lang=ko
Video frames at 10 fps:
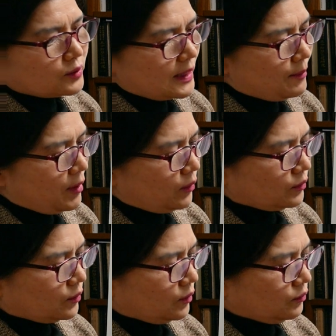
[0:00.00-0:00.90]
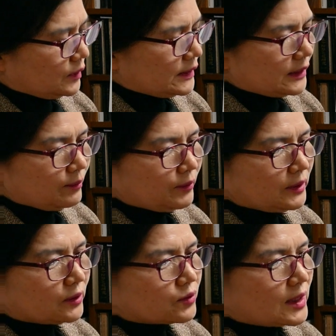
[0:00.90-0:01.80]
또 3550, 우리
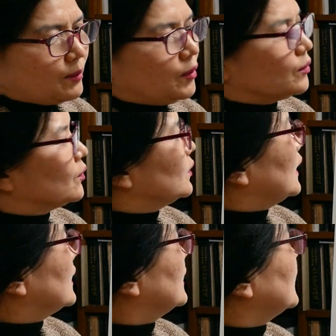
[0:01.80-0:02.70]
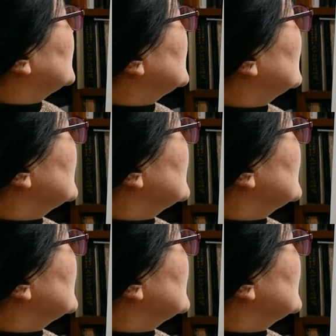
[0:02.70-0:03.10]
지난번에도 3550 얘기 나죠